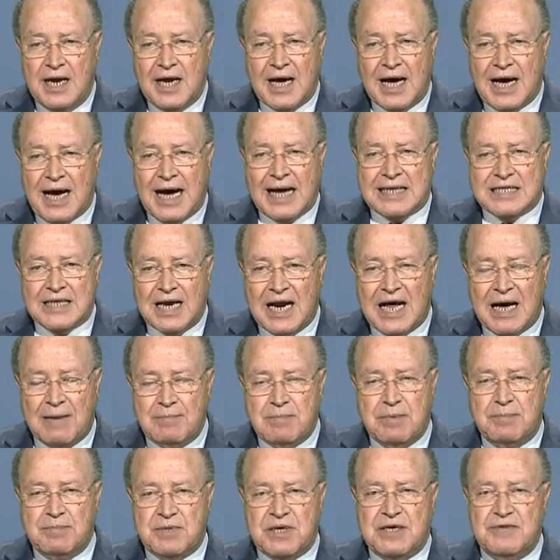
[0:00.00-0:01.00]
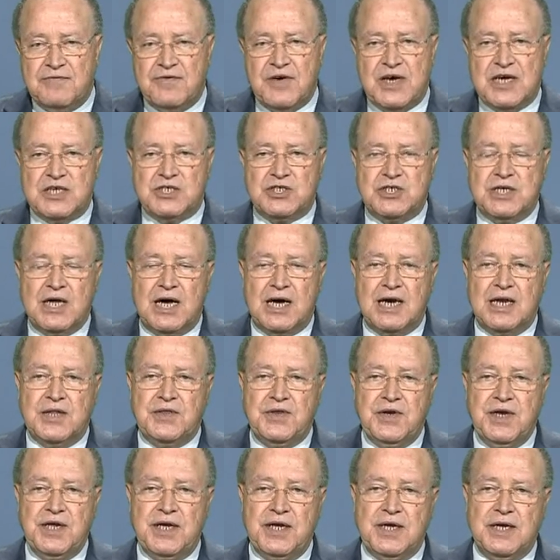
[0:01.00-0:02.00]
قاعد نخمم كيفاش نهار
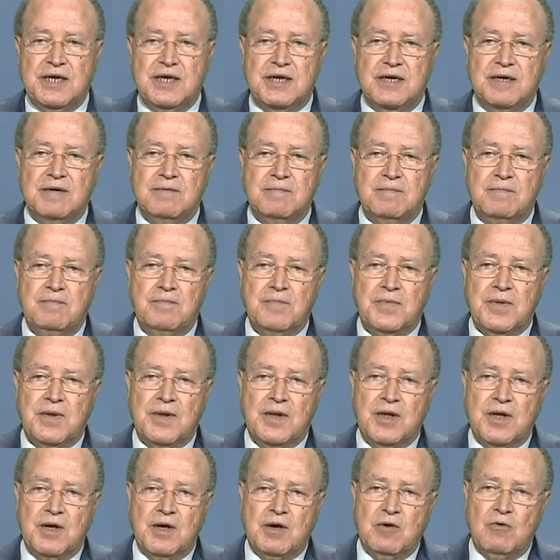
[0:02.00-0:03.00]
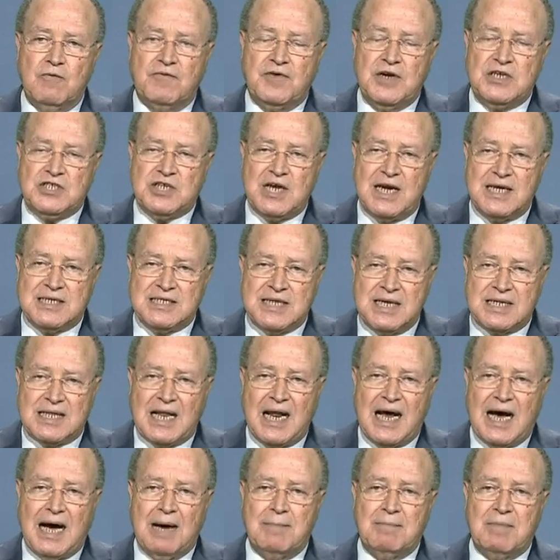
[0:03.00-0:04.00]
الاثنين وفي الجلسات
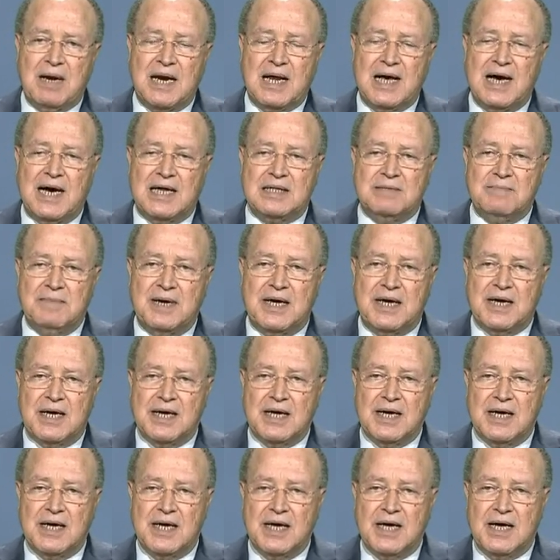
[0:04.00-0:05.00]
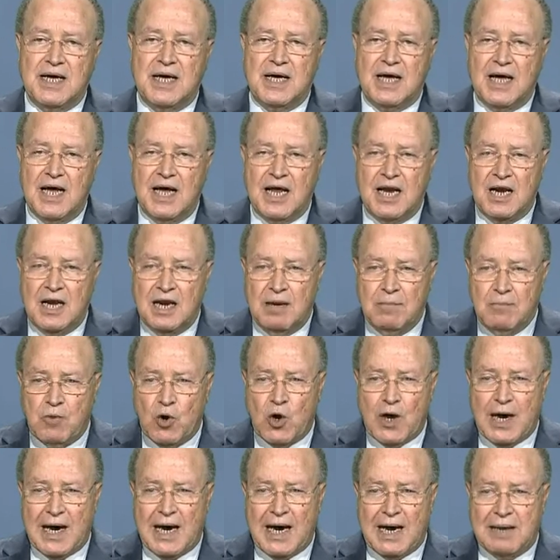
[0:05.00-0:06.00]
العامة القادمة
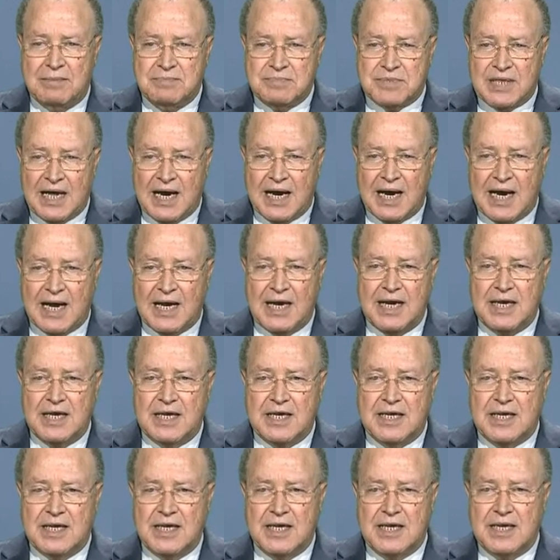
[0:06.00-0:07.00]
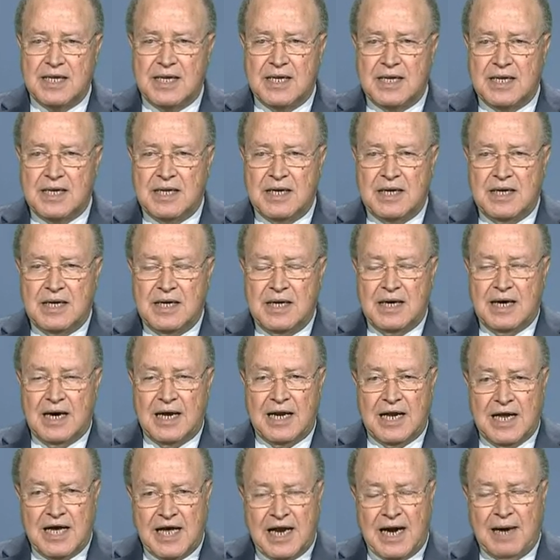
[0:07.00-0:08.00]
البقعة متاع
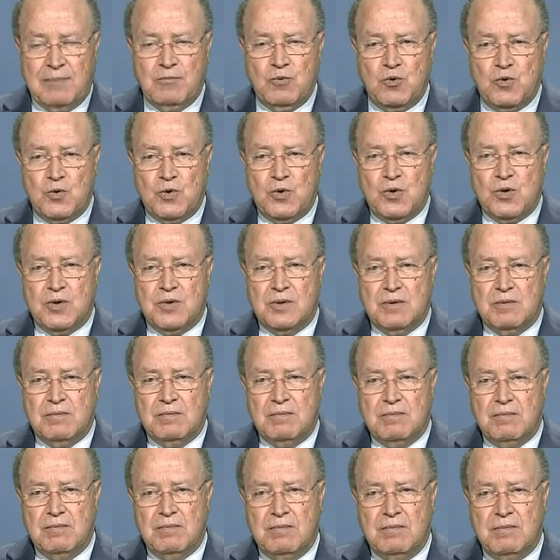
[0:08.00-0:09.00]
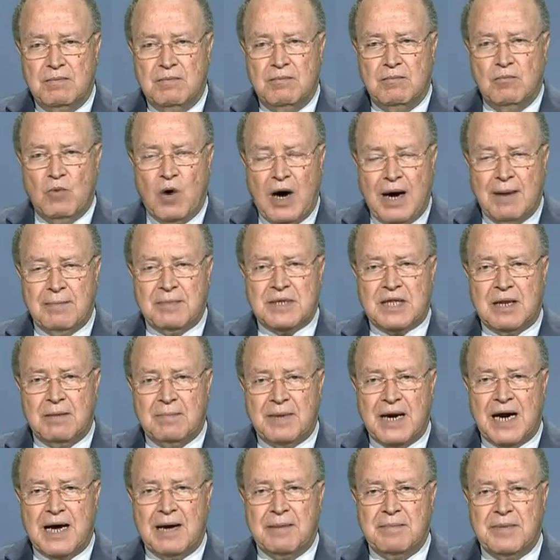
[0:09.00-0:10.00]
الله يرحمه محمد
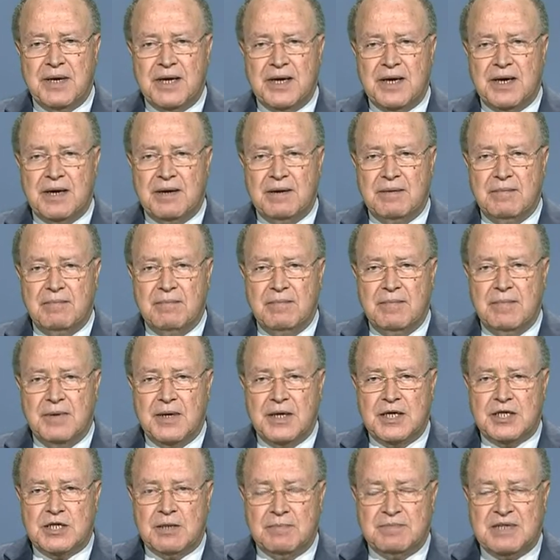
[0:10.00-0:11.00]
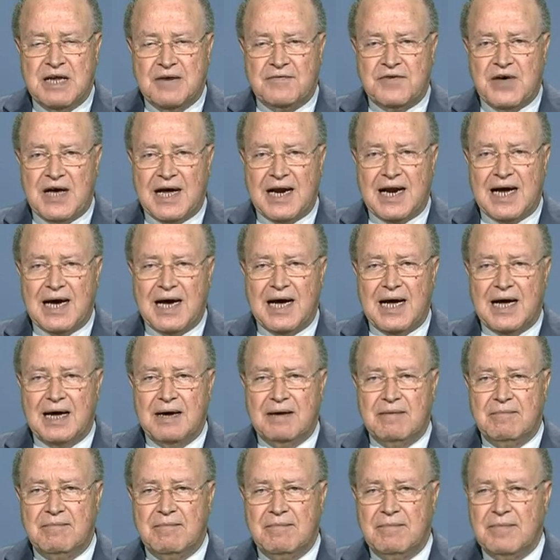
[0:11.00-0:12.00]
البراهمي تبدأ فارغة
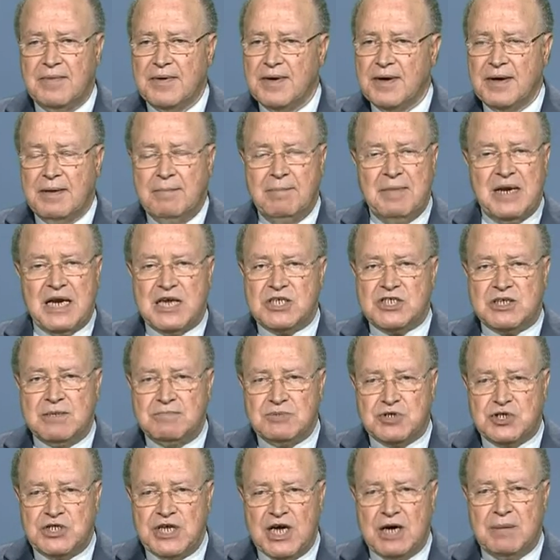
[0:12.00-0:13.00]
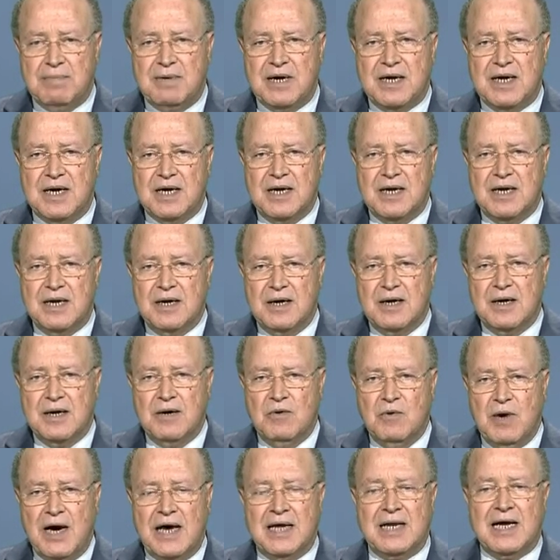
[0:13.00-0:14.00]
ما نجمش نقبل
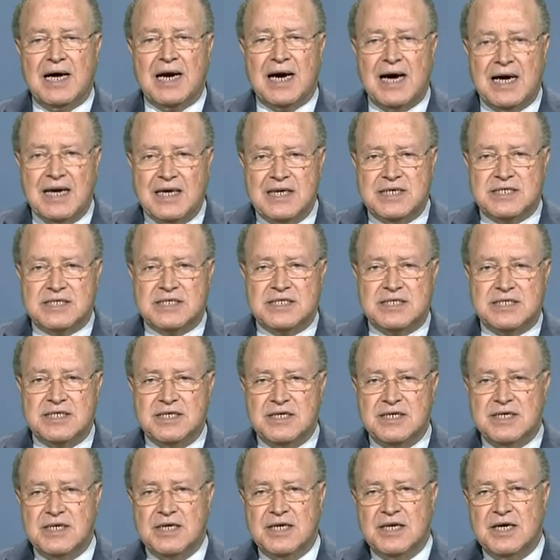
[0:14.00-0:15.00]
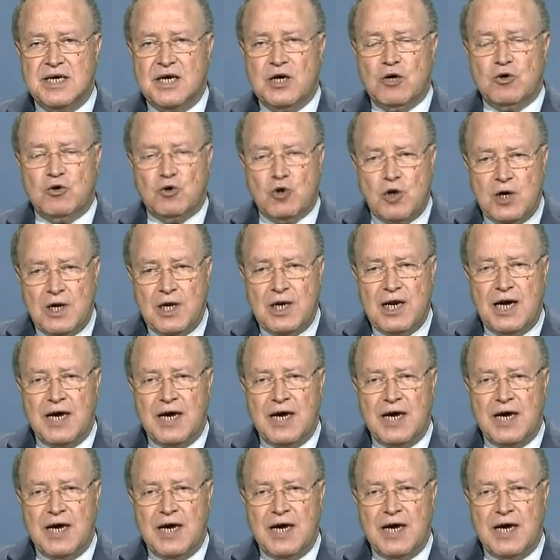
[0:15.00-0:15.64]
وأنا رئيس كل